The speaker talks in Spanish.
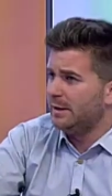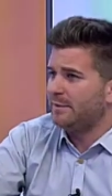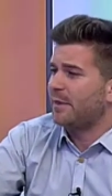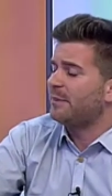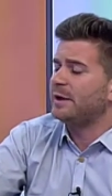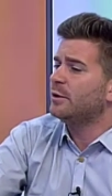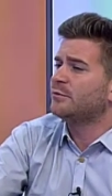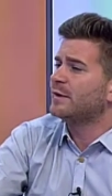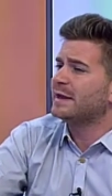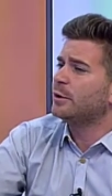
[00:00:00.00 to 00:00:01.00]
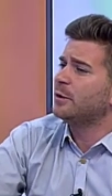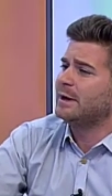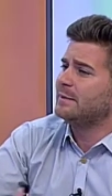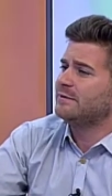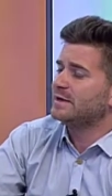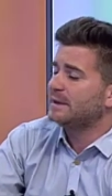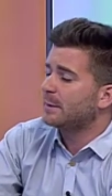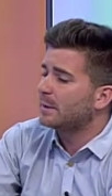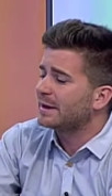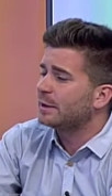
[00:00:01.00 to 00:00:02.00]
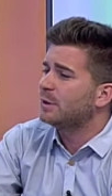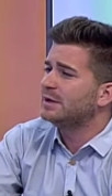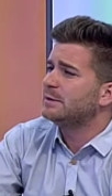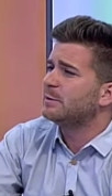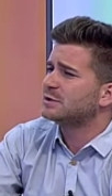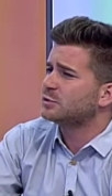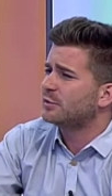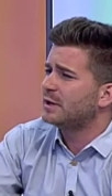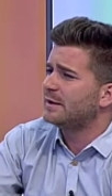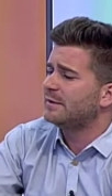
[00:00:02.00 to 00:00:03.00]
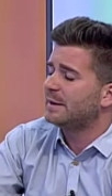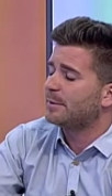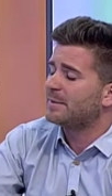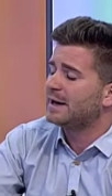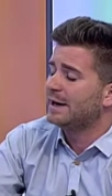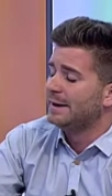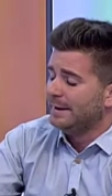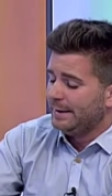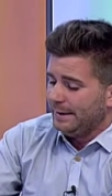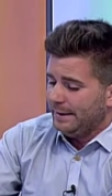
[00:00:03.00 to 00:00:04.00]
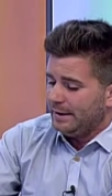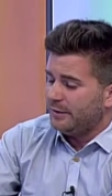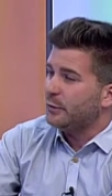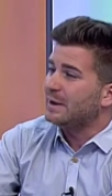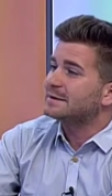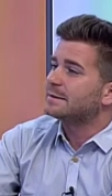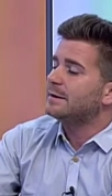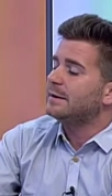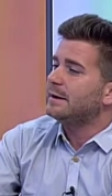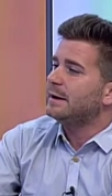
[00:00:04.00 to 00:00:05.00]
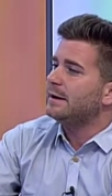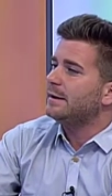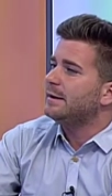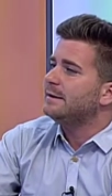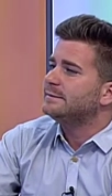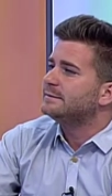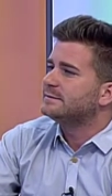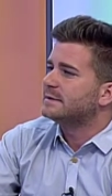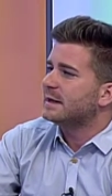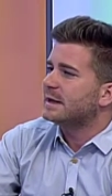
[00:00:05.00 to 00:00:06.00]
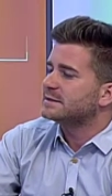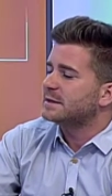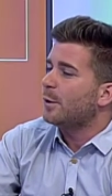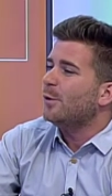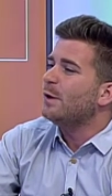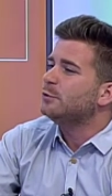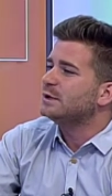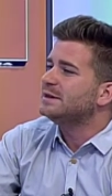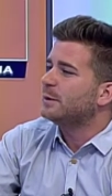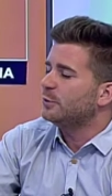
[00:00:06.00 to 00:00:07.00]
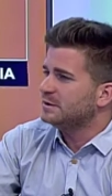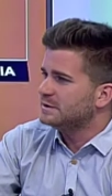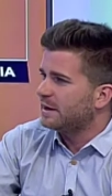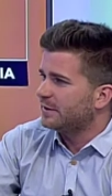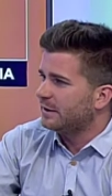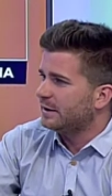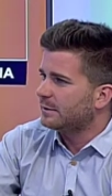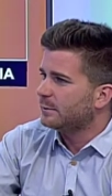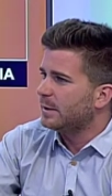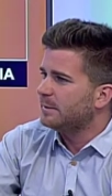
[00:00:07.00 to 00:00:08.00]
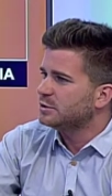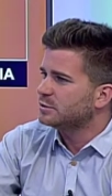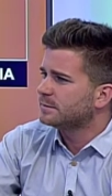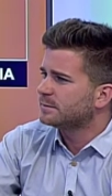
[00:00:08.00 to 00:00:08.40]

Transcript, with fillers: Vicentino, Fallero, en definitiva cualquier colectivo de la, la, propia eh, ciudad, y tenga que ser un auténtico odisea hacer un permiso.